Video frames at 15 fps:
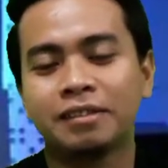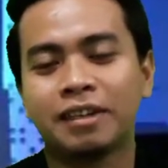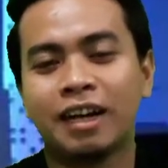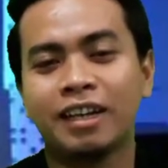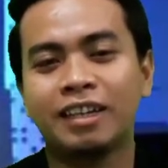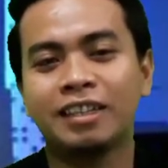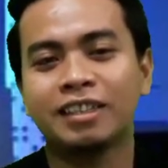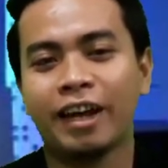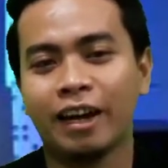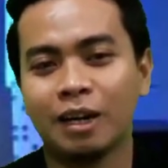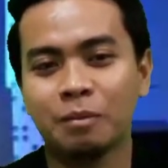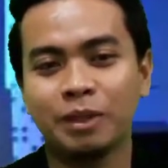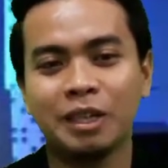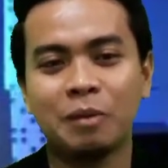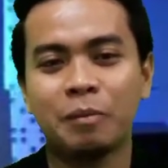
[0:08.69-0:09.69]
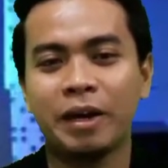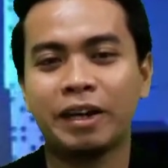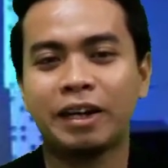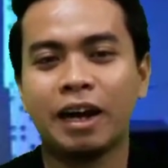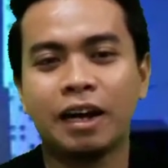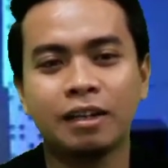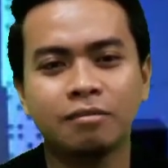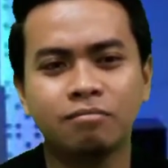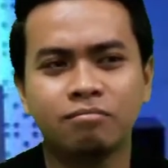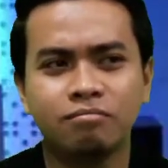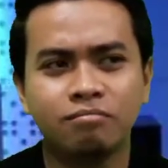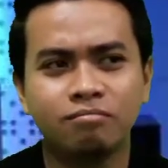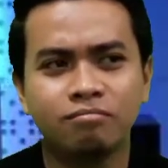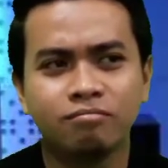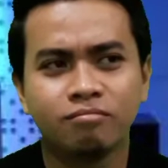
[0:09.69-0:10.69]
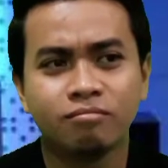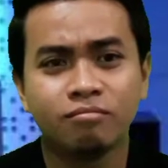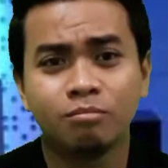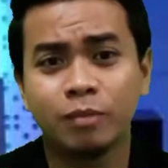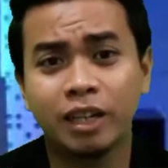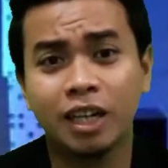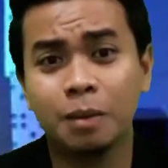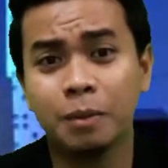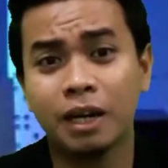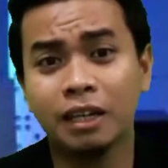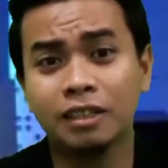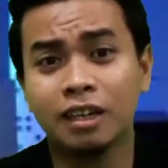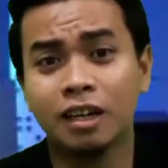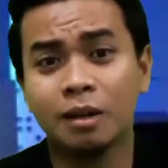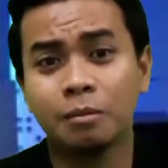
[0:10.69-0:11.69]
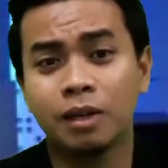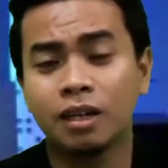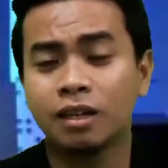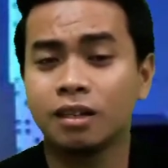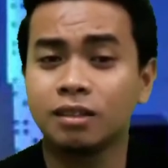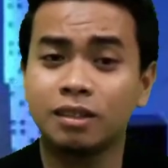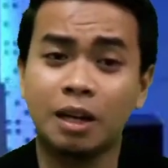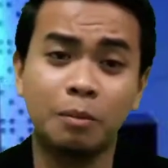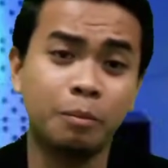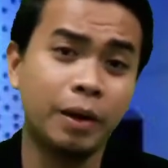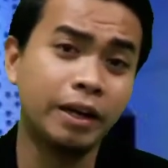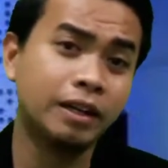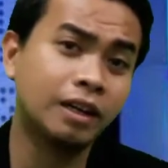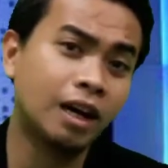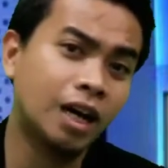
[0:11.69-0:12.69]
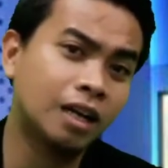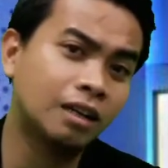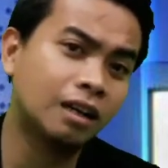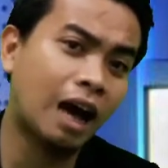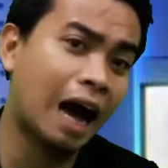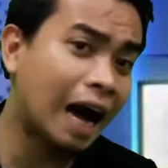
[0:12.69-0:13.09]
Kali ini saya akan menyampaikan bagaimana cara menyampaikan